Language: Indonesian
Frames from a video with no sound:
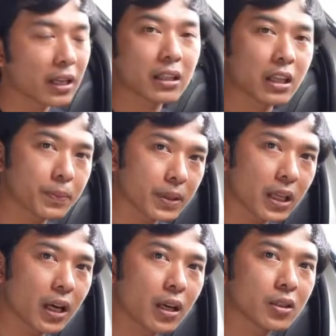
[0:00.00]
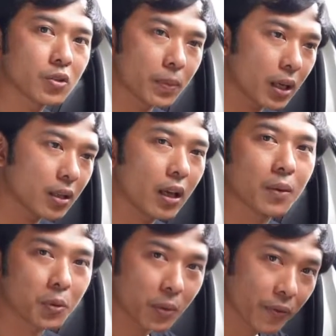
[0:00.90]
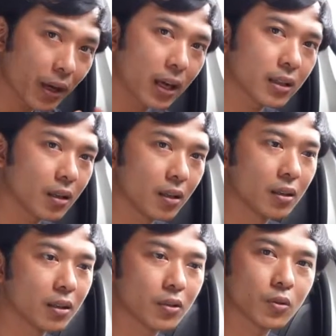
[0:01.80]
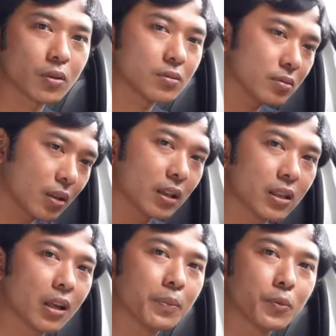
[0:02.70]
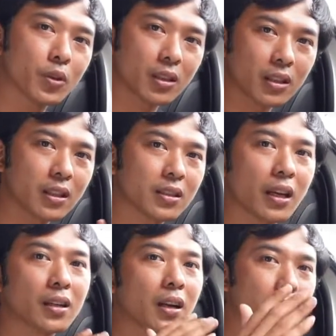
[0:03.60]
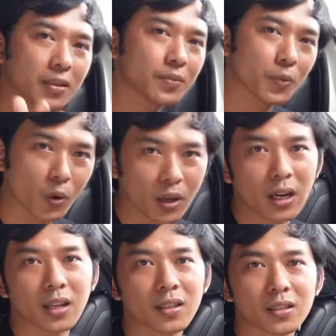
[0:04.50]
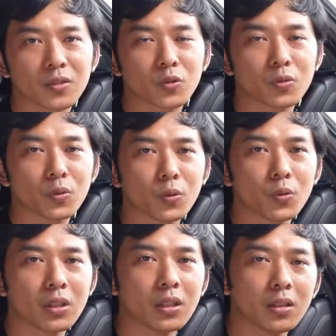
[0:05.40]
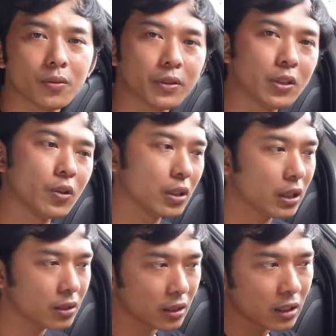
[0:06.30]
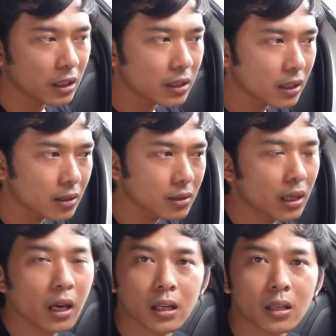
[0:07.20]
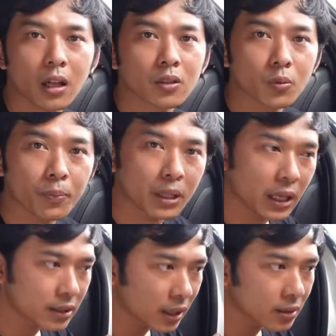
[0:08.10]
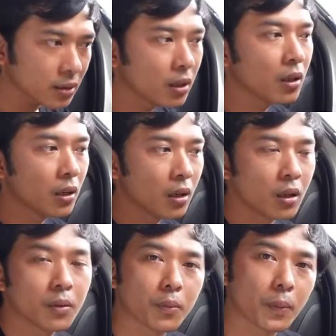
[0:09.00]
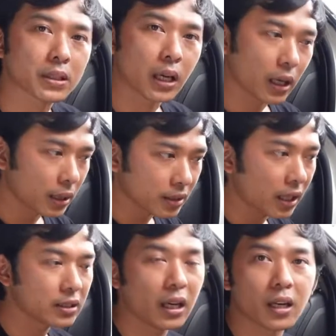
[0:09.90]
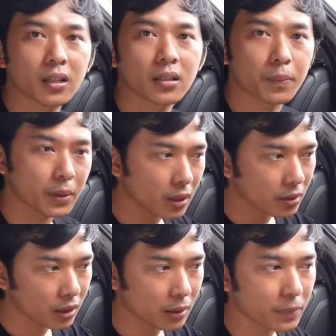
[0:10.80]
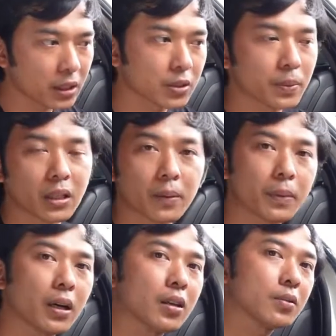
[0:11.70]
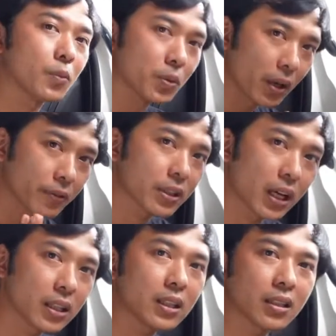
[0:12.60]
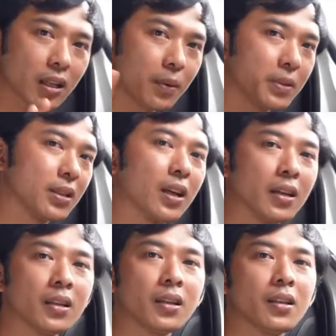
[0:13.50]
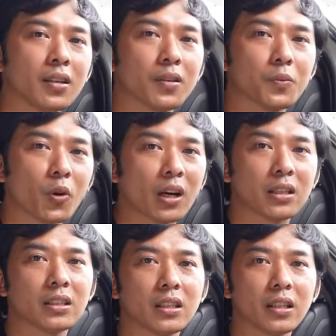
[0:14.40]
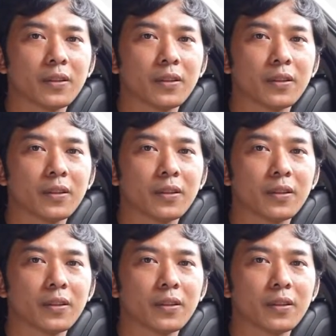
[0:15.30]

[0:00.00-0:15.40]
ada treatmentnya, cuma ya mohon maaf ya e, itu saya dapur, jadi saya nggak bongkar dulu di video ini. Jadi nanti saya hanya langsung memperlihatkan pemasangannya aja, tapi treatmentnya seperti apa, mohon maaf sekali saya nggak bisa bongkar di sini